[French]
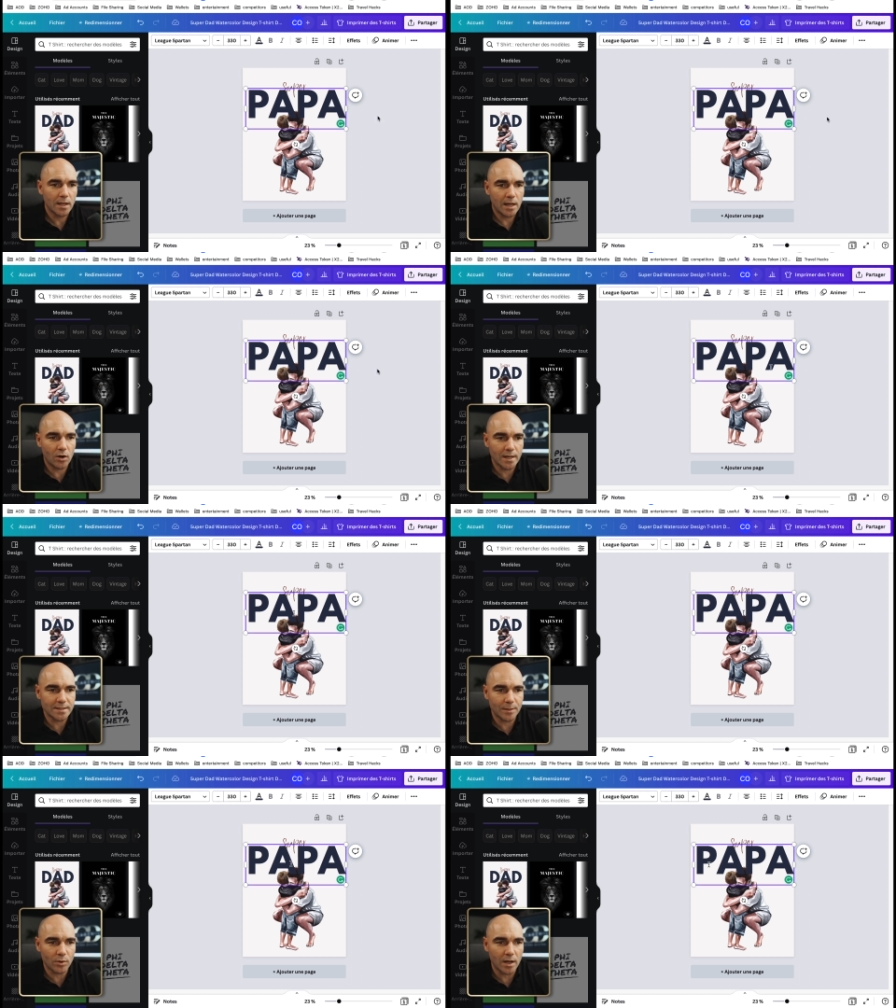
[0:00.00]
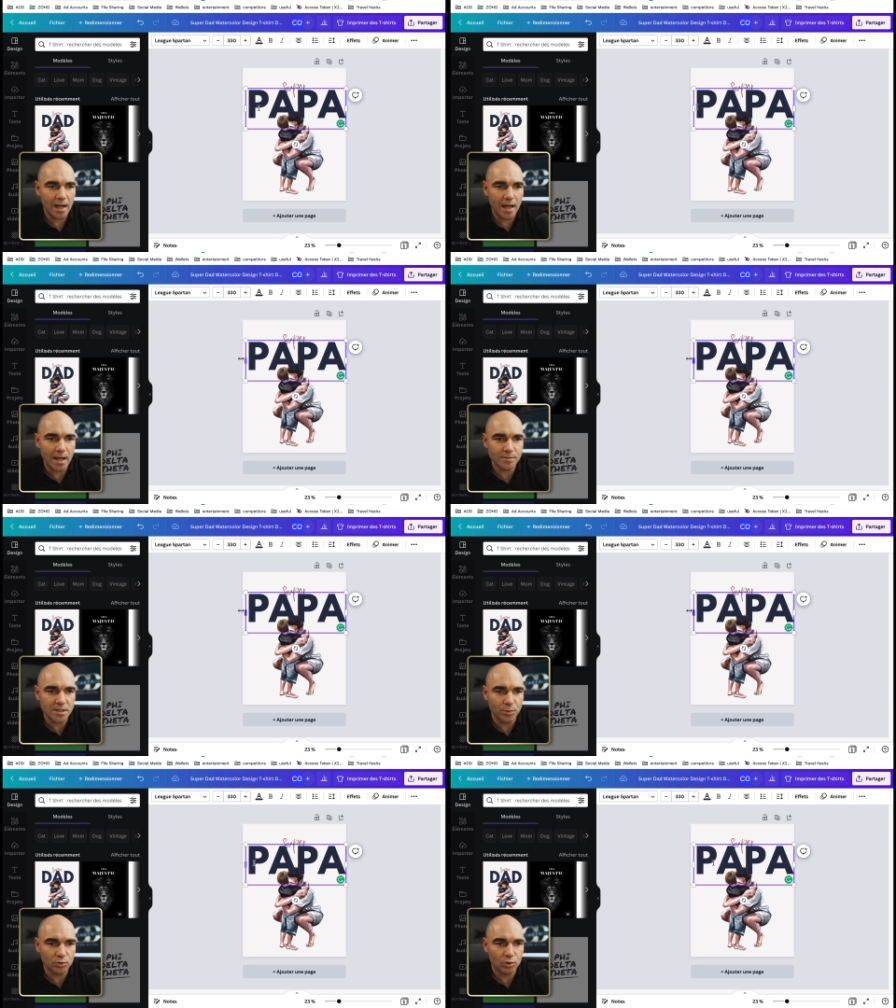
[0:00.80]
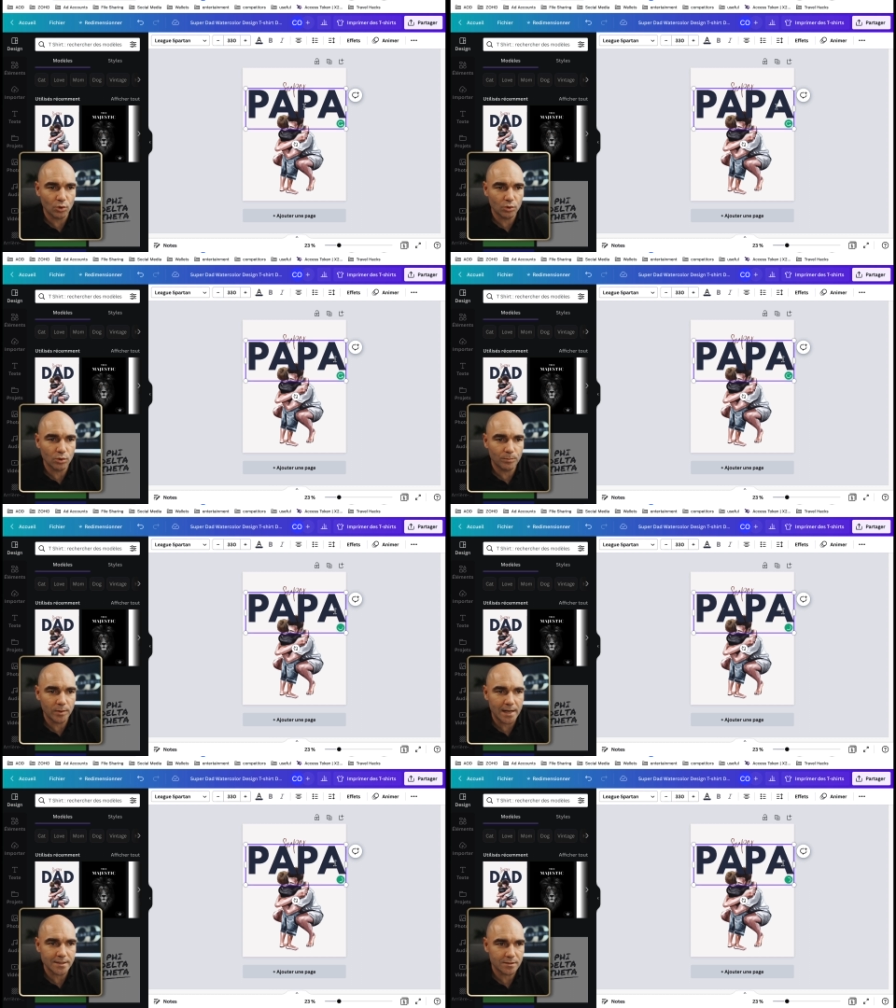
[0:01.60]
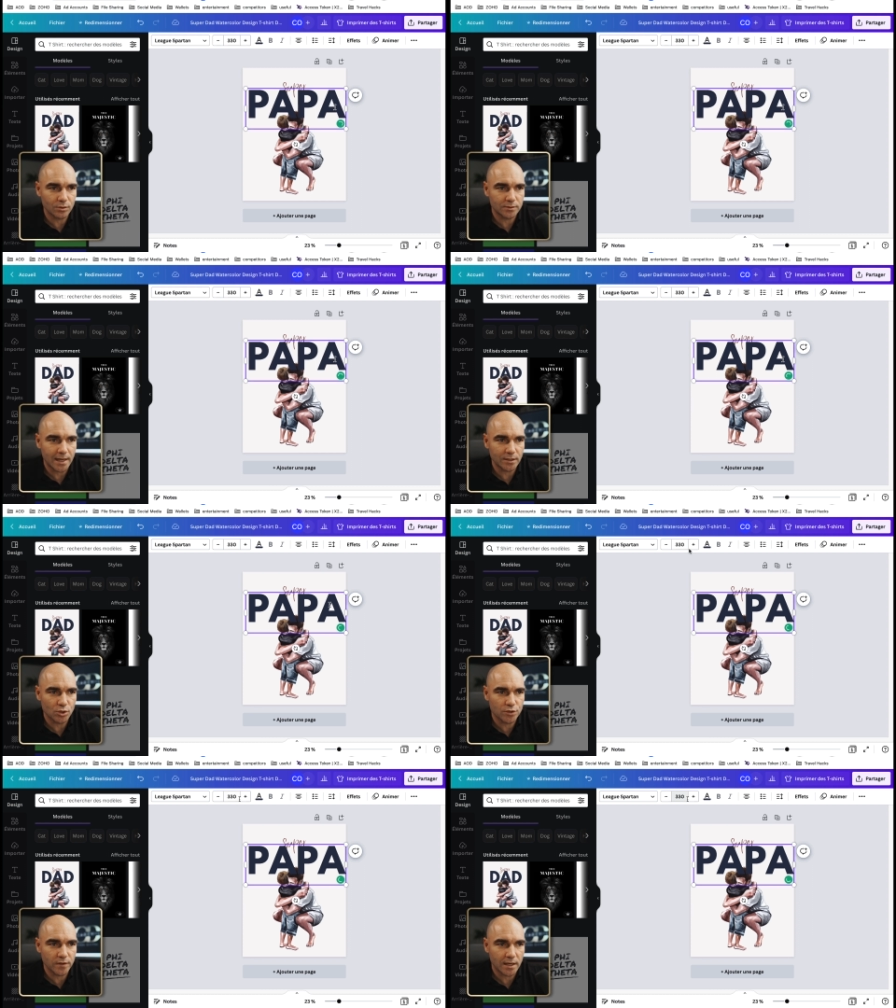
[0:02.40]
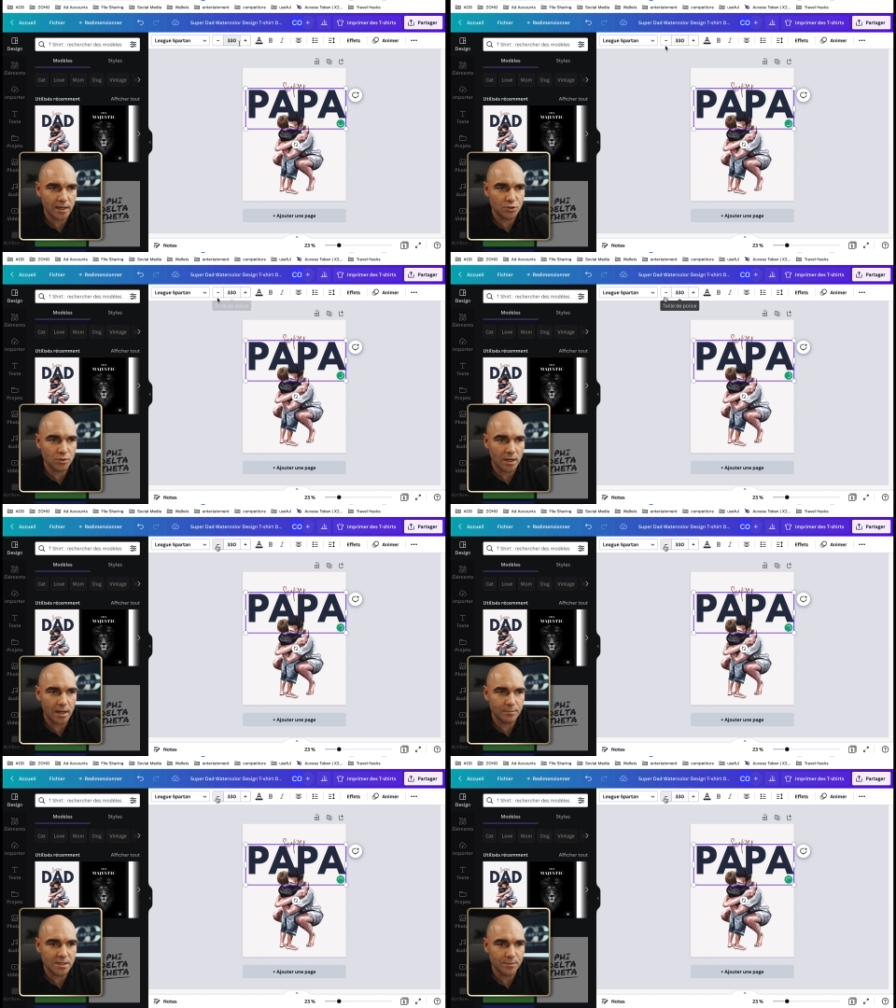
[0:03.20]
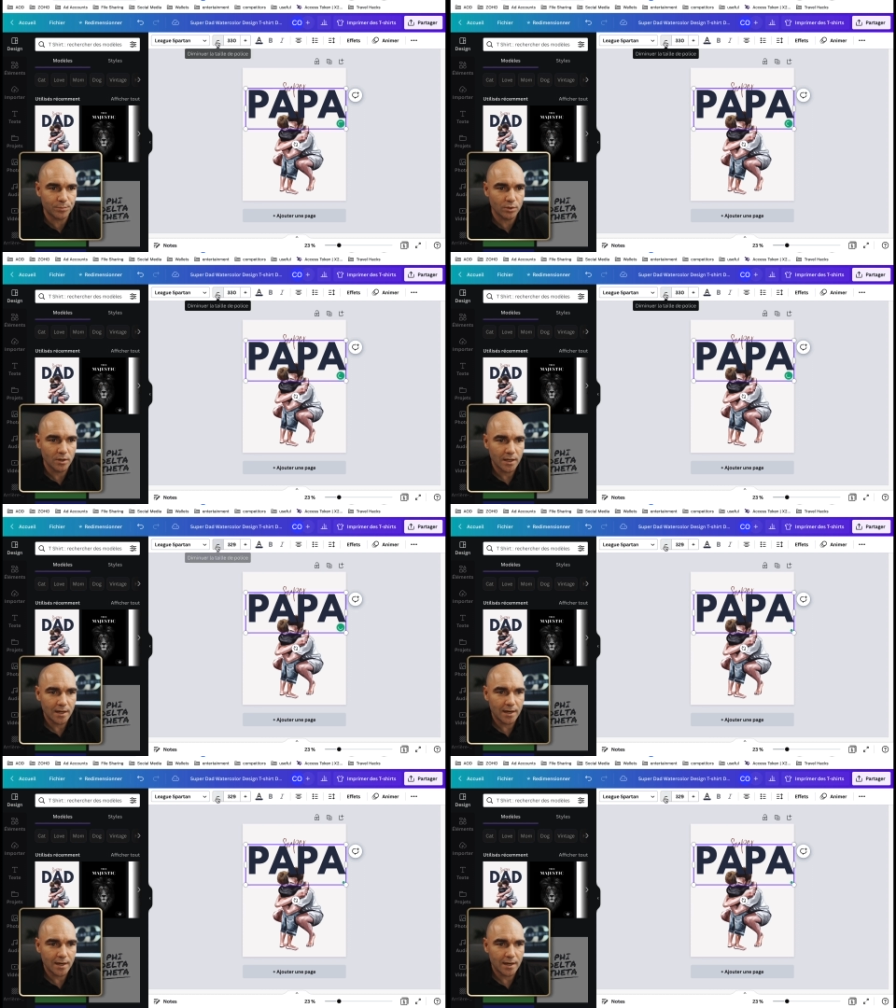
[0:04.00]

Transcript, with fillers: Alors là, ça prend un petit peu trop de place, de taille, donc je vais réduire un petit peu